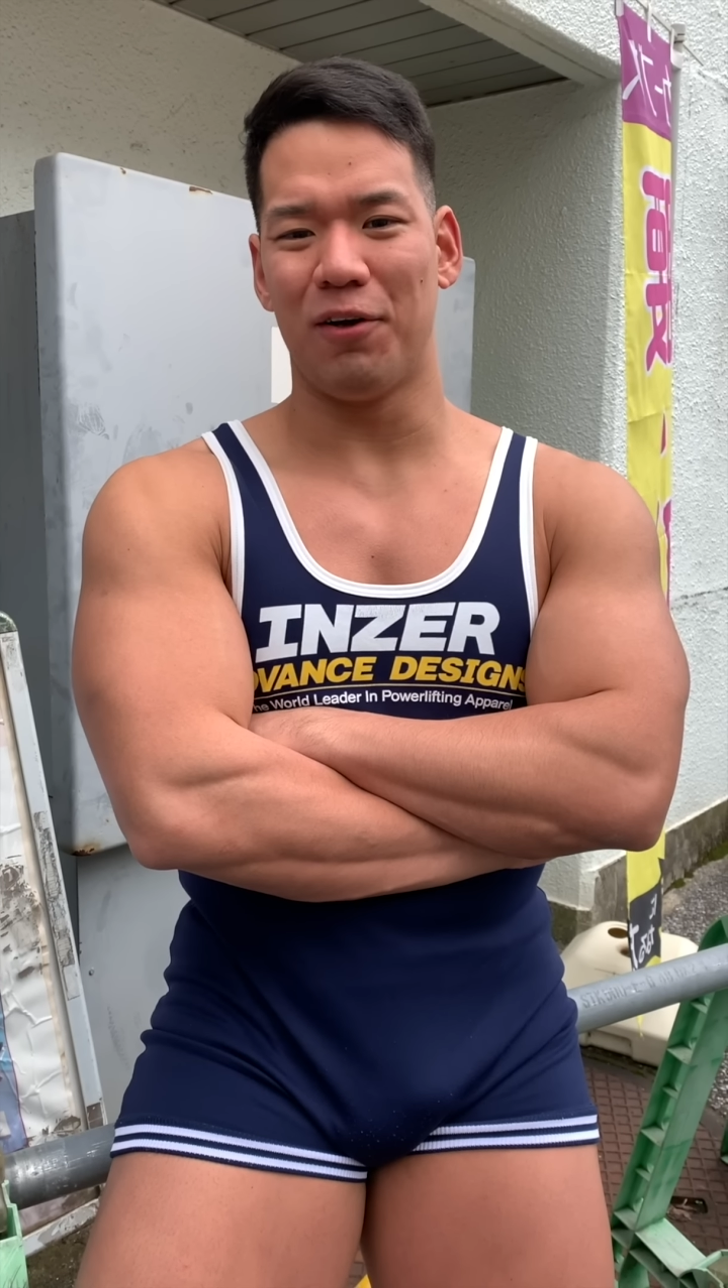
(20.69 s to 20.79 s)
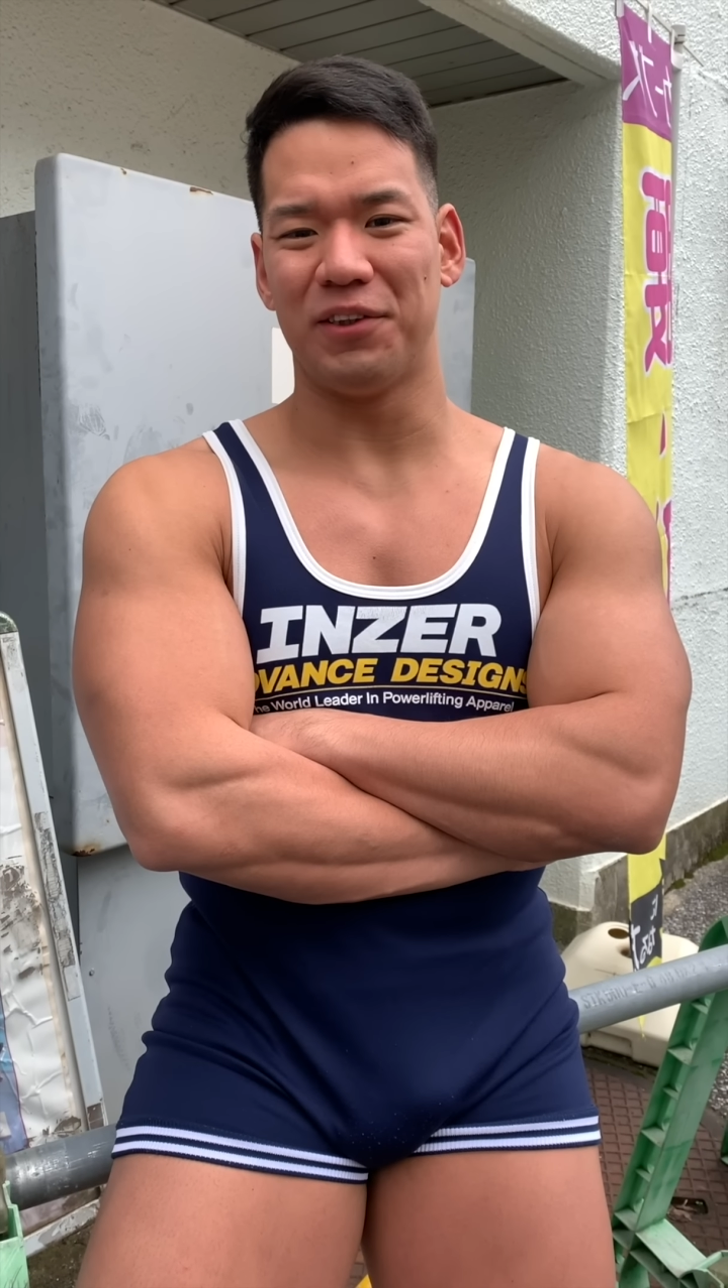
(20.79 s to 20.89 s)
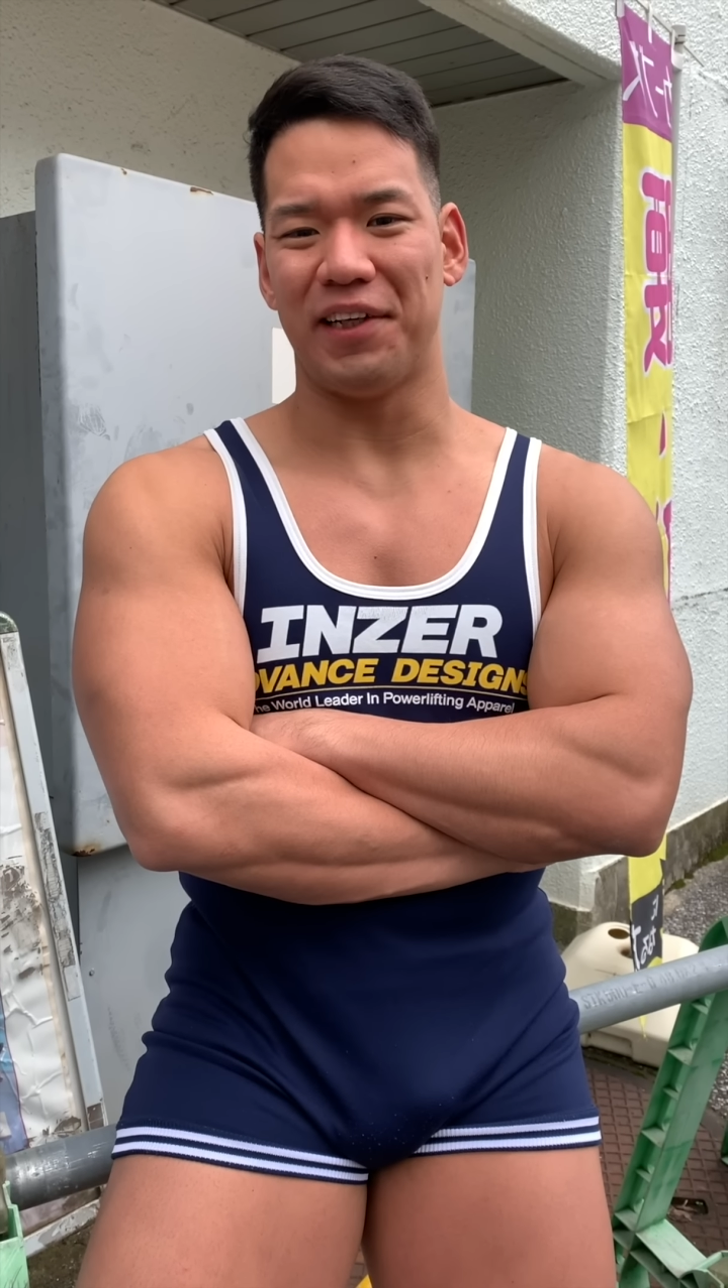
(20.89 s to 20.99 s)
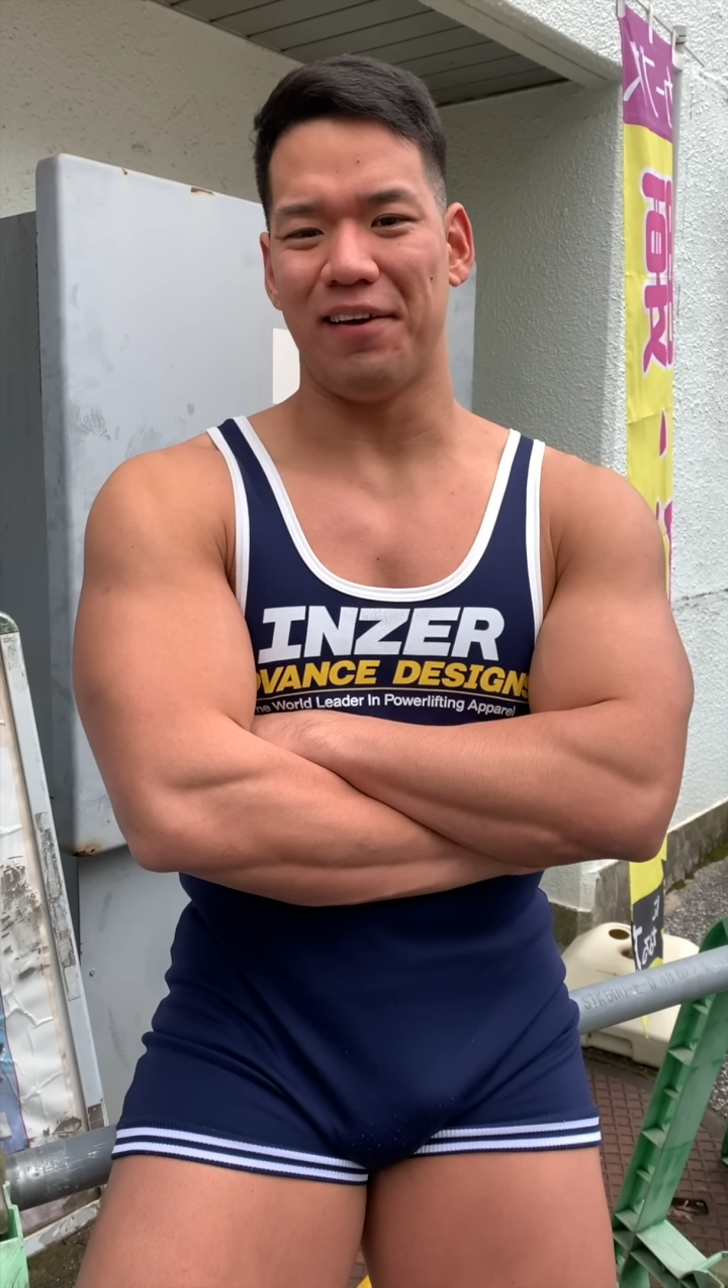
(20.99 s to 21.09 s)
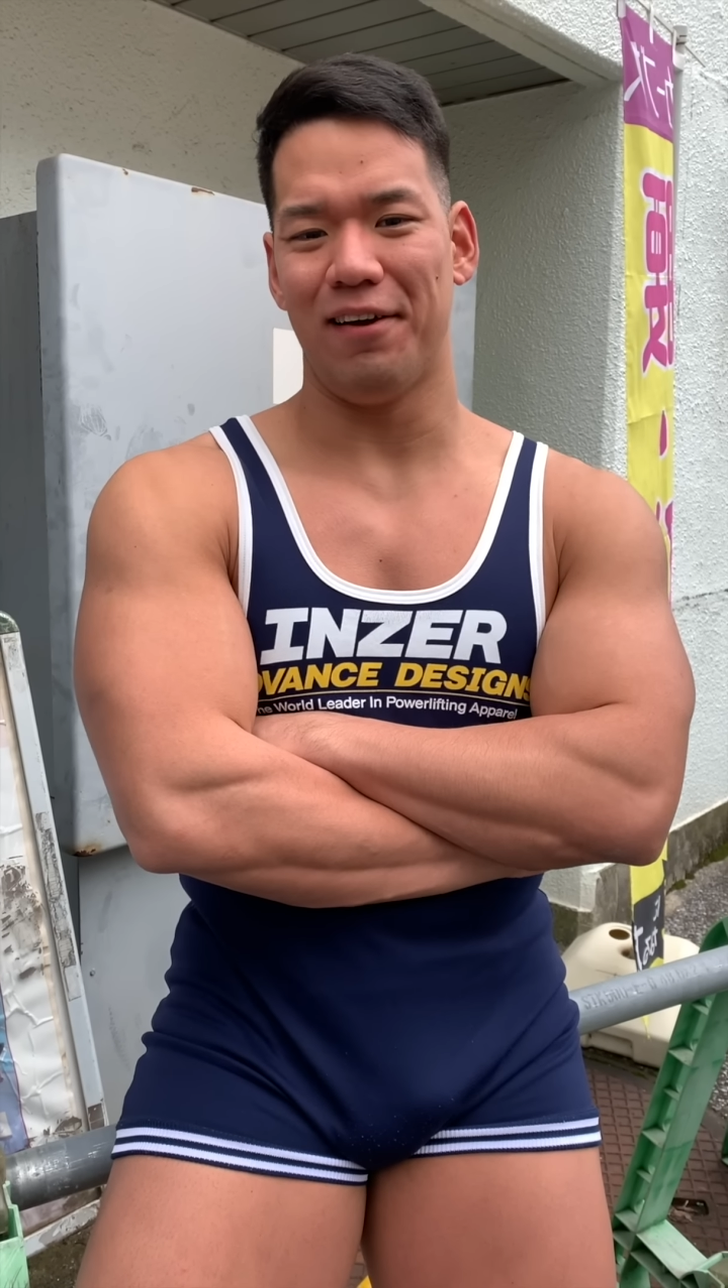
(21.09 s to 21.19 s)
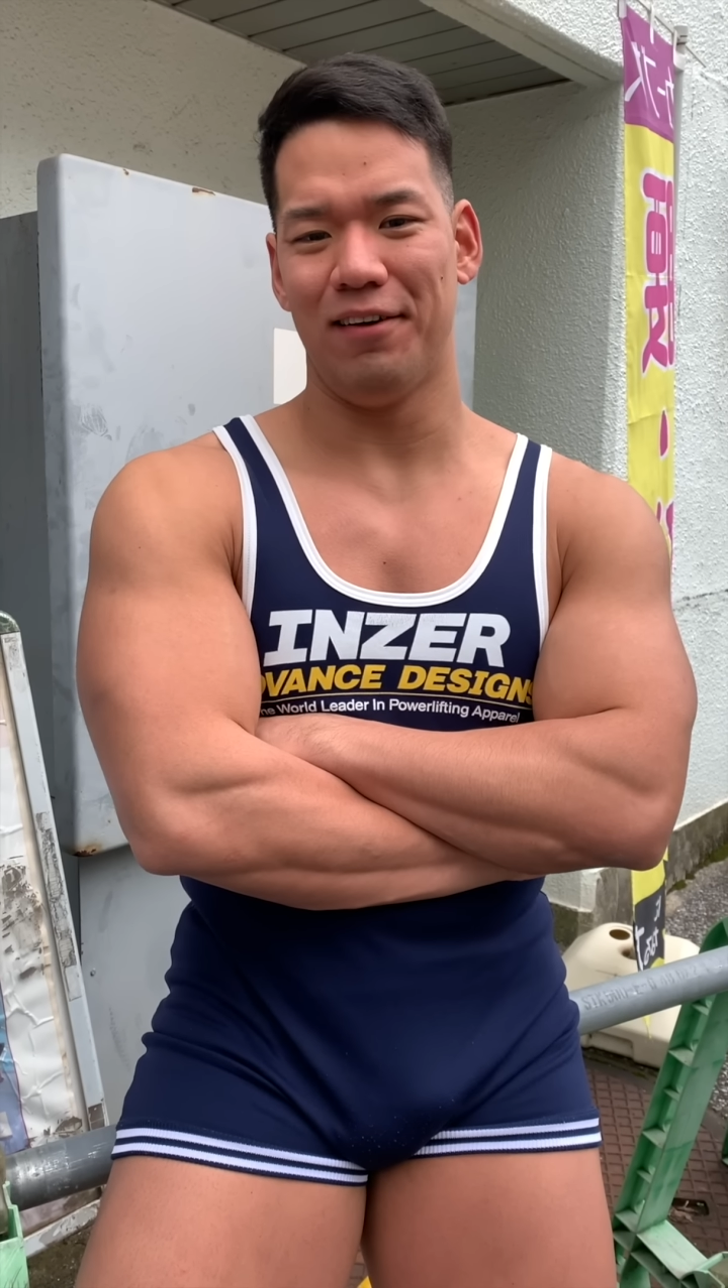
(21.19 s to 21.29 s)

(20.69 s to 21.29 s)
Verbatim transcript: ろうぜ